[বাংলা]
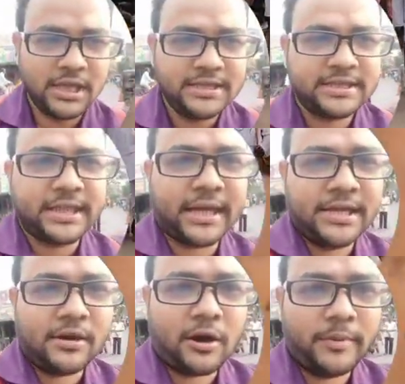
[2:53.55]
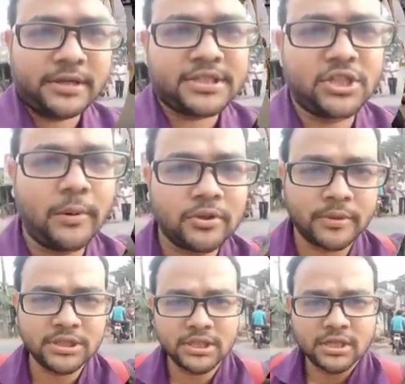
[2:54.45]
এই দিক থেকেই হবে যেতে হবে
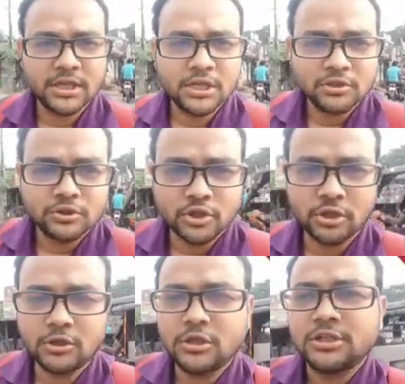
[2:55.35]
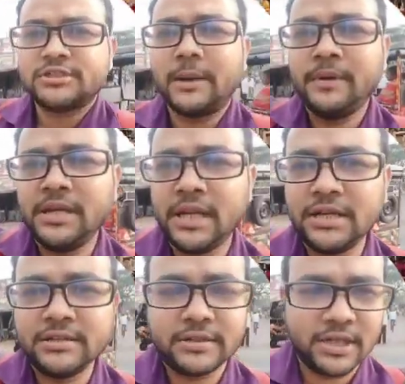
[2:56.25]
তোমাদের তো চলো সামনেই রেল